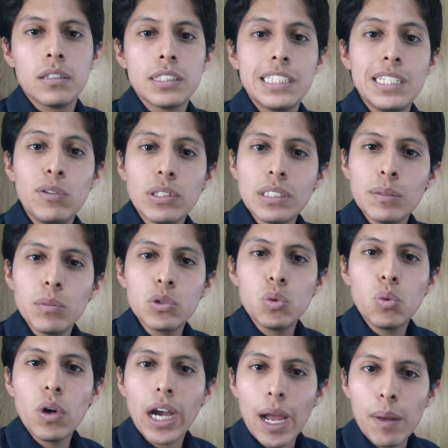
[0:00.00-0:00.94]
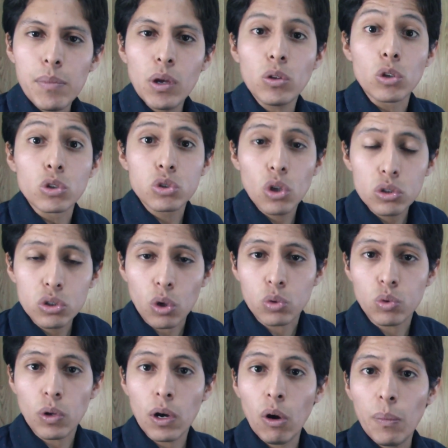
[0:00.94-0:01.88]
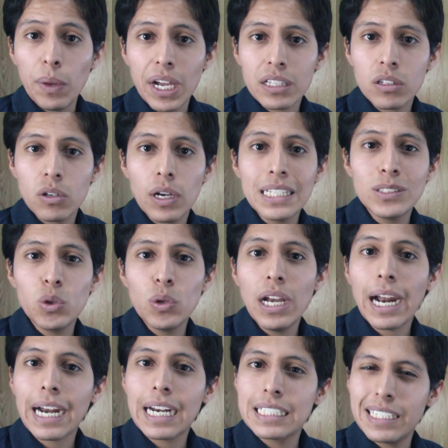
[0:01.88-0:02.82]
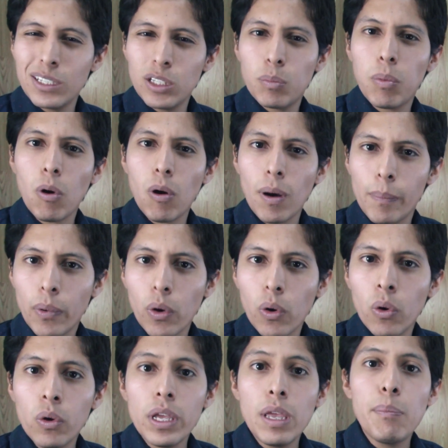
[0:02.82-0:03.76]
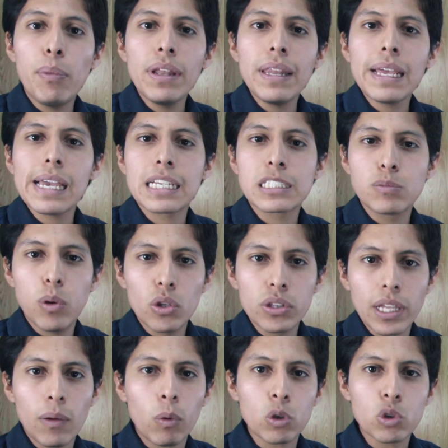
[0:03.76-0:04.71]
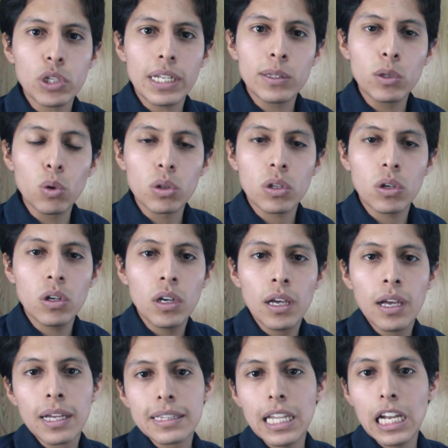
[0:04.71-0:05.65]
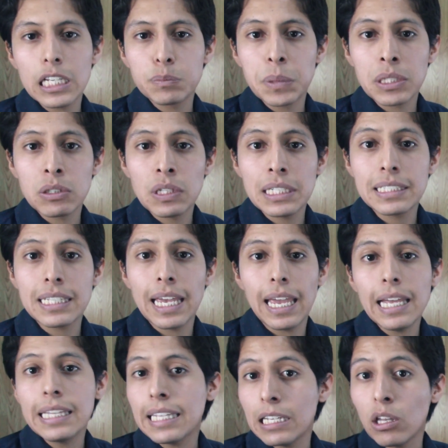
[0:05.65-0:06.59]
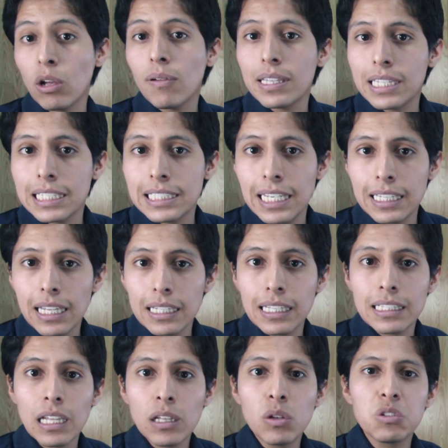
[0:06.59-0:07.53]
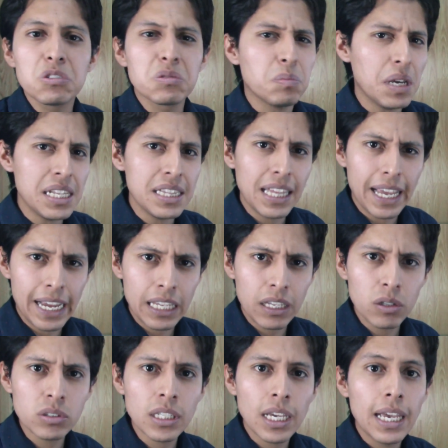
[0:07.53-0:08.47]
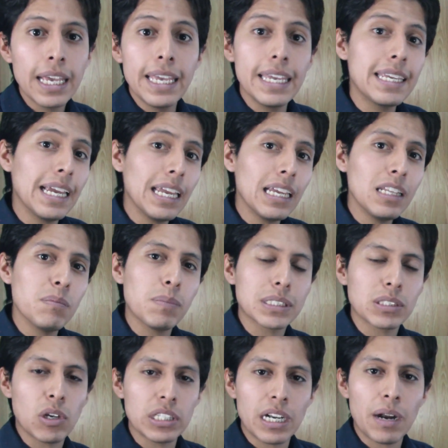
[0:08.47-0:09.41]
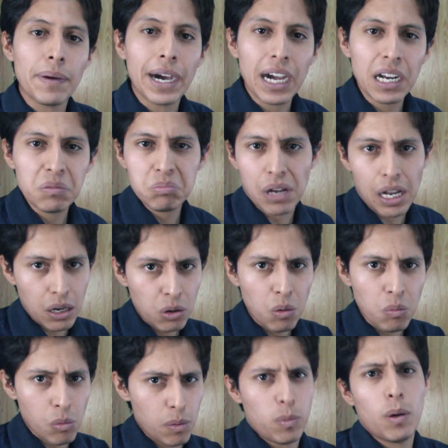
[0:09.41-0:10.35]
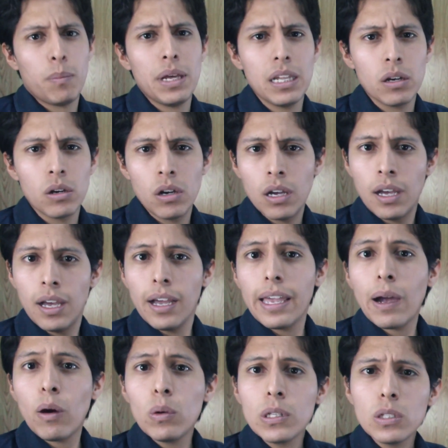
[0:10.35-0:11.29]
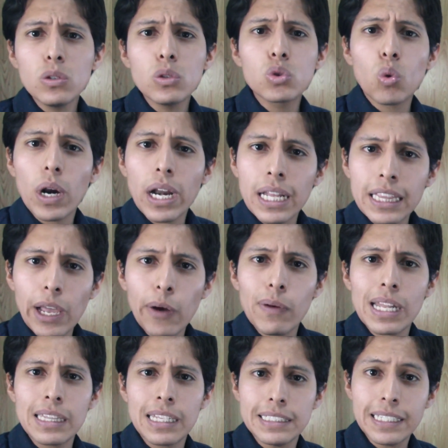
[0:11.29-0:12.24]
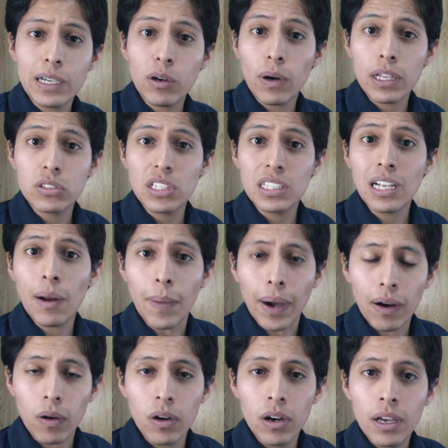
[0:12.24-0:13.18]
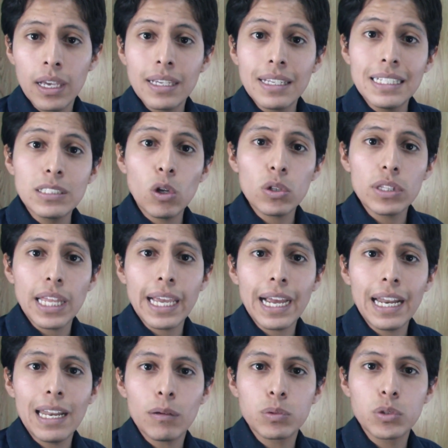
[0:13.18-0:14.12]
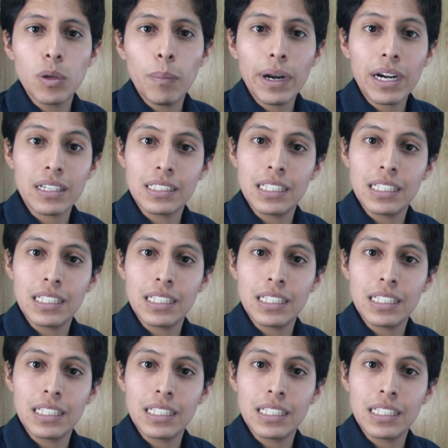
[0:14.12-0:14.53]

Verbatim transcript: Si no hacemos un cambio nosotros o el gobierno, esto irá creciendo poco a poco y puede que explote cuando sea el turno de las personas que en el 97 tenían unos 20 años y que hayan empezado a trabajar, algo muy promedio, que junten sus 40 45 años de trabajo y solo tengan la opción para